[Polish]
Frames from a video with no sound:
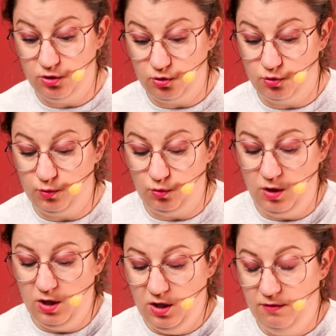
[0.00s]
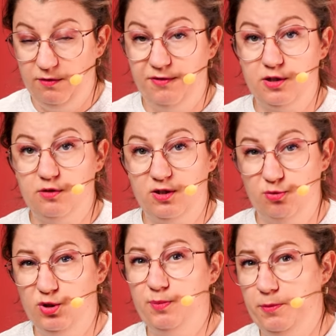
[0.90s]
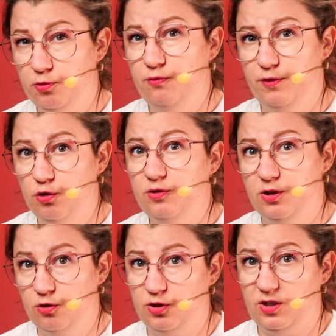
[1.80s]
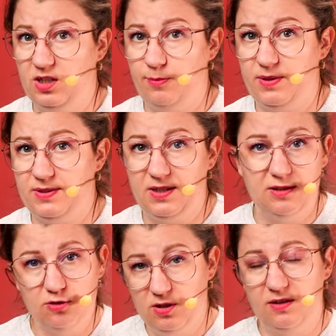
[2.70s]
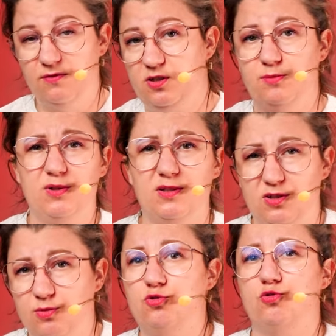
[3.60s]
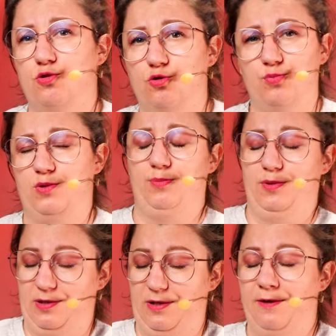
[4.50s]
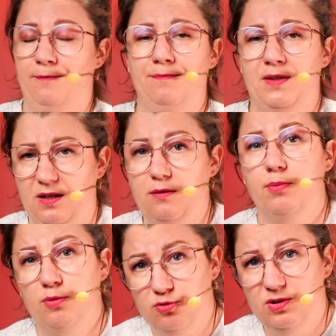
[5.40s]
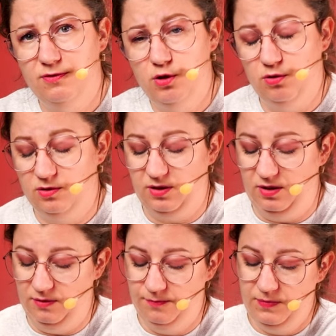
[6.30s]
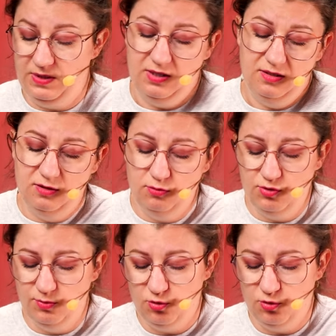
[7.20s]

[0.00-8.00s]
jeszcze od spodu wyfrezować, bo się po prostu wygodniej nosi takie pazy, ale to tak wiecie, bo ja się musi do czegoś przyczepić, nie? Tak po prostu jest wygodniej ale niektórzy